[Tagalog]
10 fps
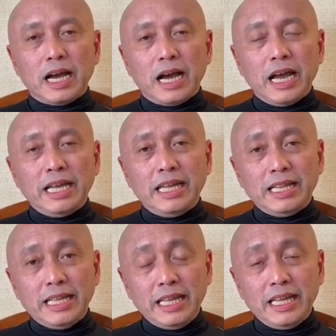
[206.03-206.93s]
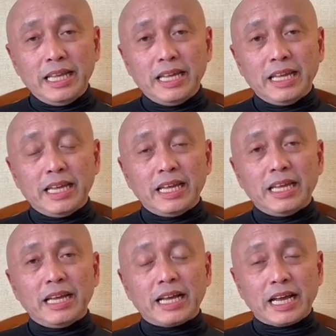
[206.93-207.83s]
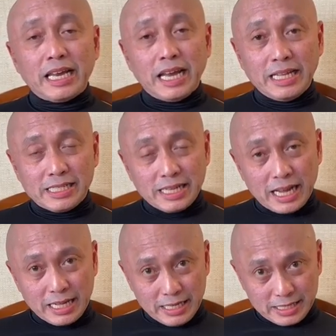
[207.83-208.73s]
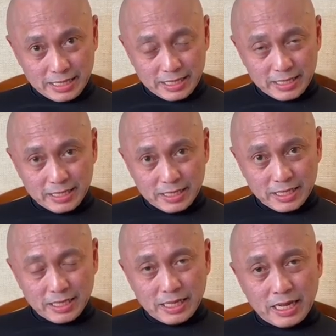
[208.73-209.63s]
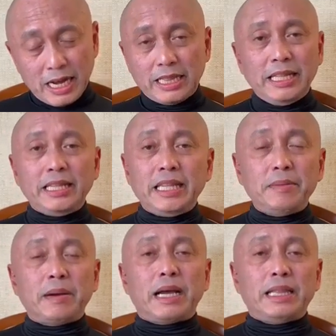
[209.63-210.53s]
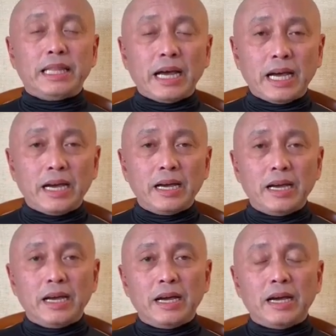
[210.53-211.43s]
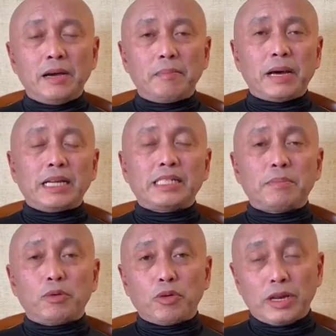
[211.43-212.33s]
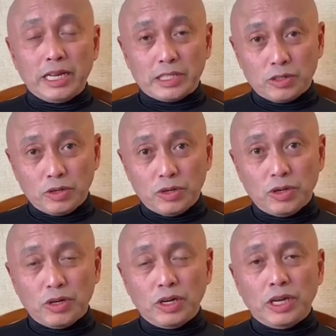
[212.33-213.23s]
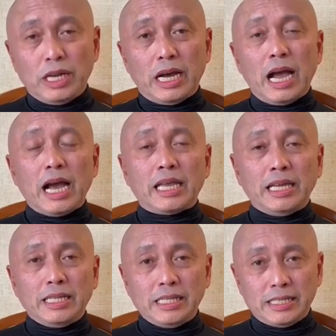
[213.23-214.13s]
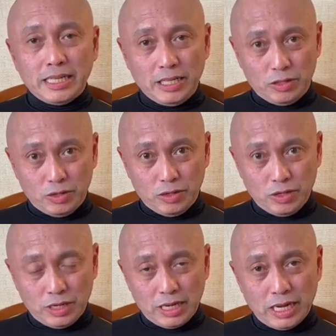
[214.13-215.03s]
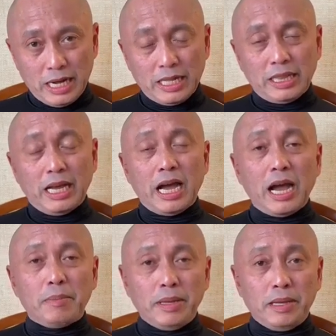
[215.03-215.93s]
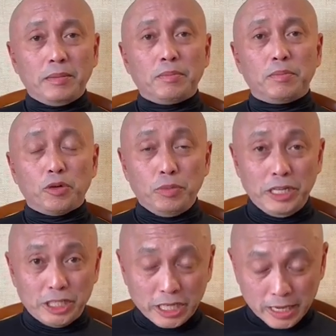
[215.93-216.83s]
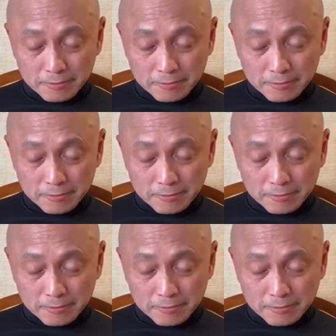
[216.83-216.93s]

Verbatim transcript: ay hindi kanais-nais at hindi maganda para sa progreso ng aking distrito at ng aming probinsya.